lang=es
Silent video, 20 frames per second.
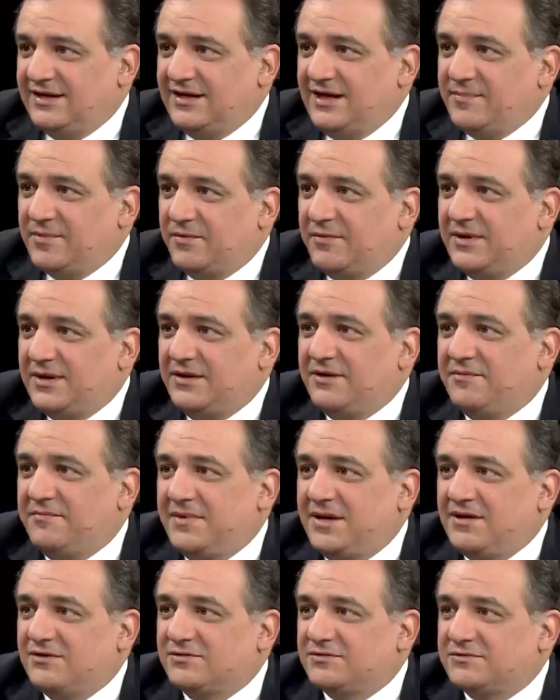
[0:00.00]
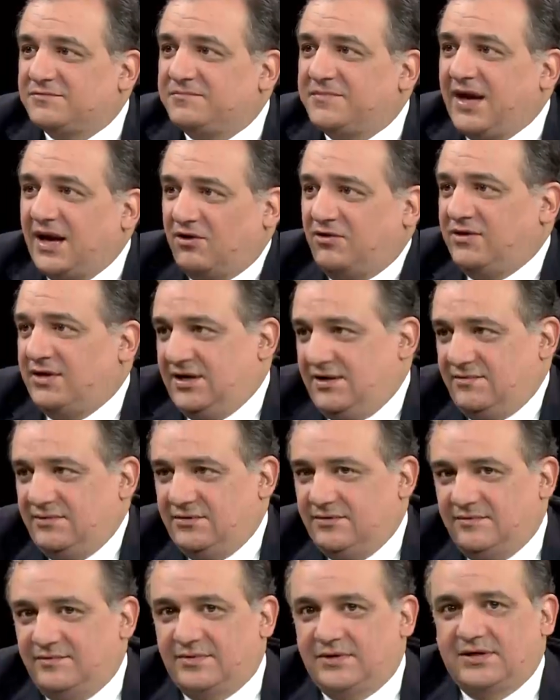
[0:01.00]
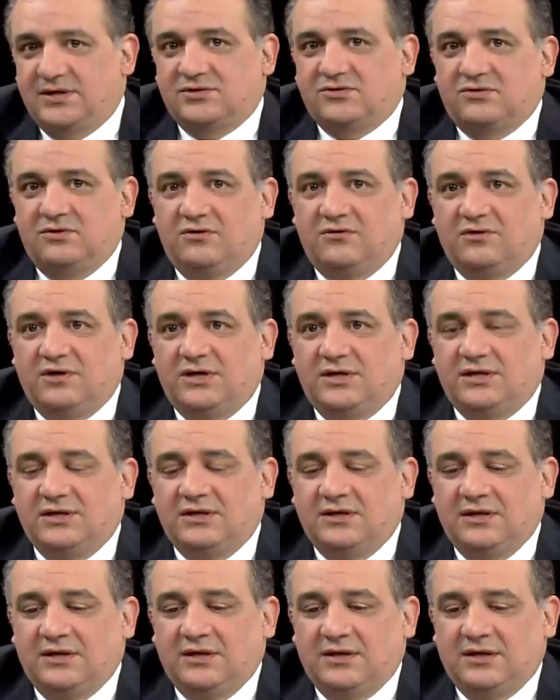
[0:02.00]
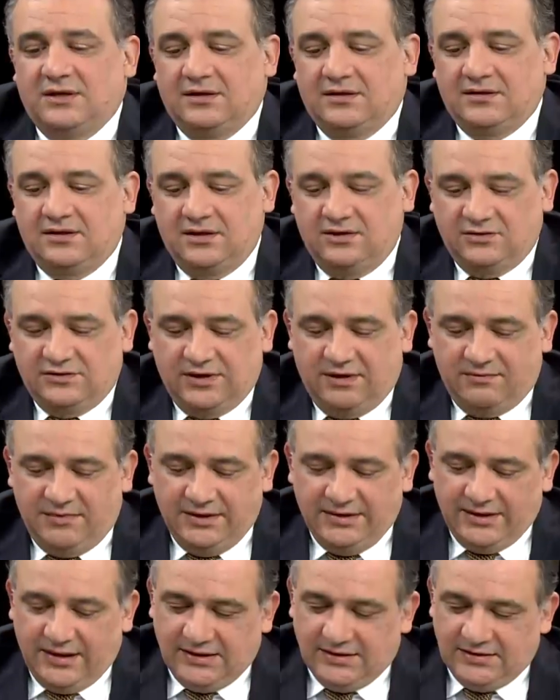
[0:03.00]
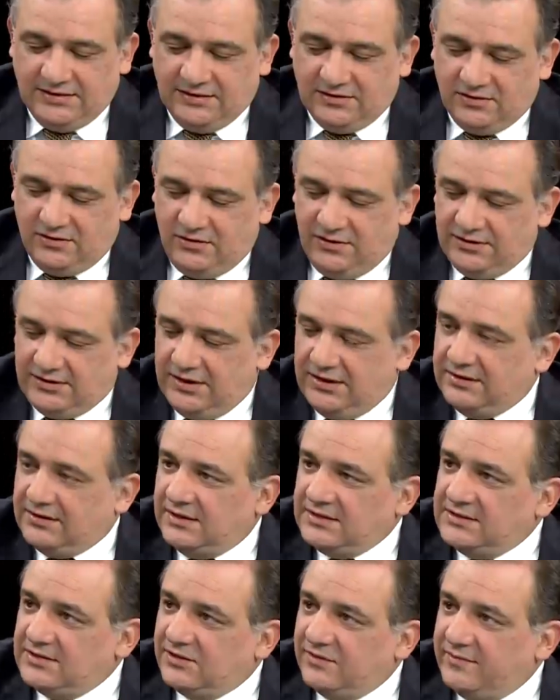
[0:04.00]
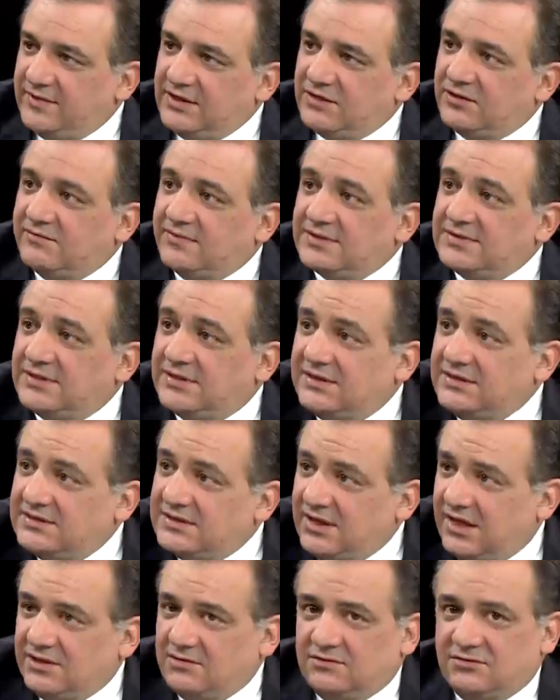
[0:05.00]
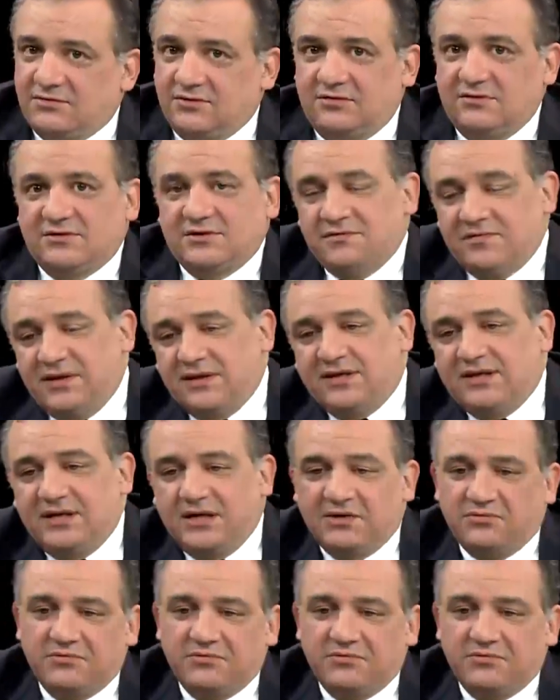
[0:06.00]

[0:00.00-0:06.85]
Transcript: tiene el promedio menos viejo, digamos, ¿no? Porque solo hay de los 100.000 taxis, solo hay 35.000 con más de 15 años. Todos los demás